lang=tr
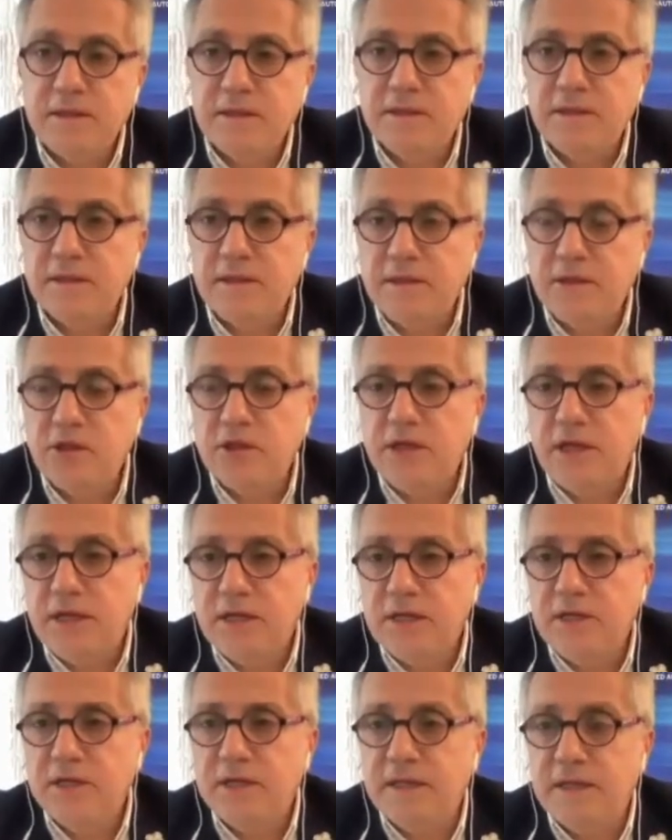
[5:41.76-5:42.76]
iş
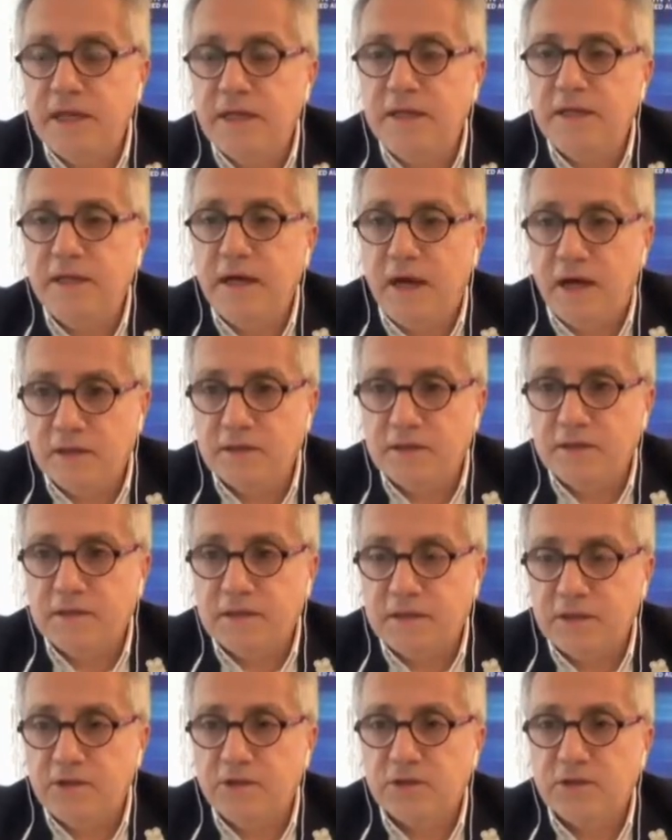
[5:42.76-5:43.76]
yerlerinin giderleri arttı
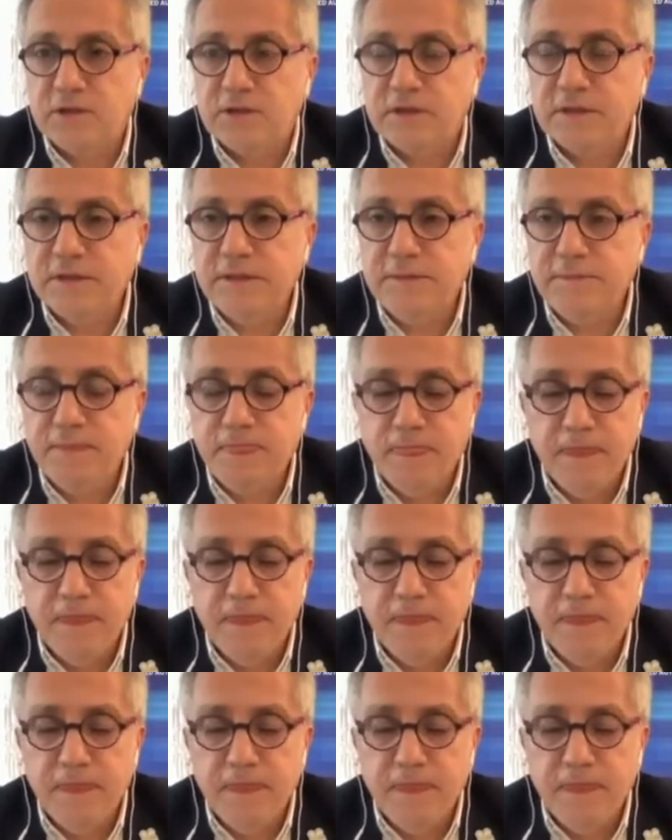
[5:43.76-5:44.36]
açıkçası.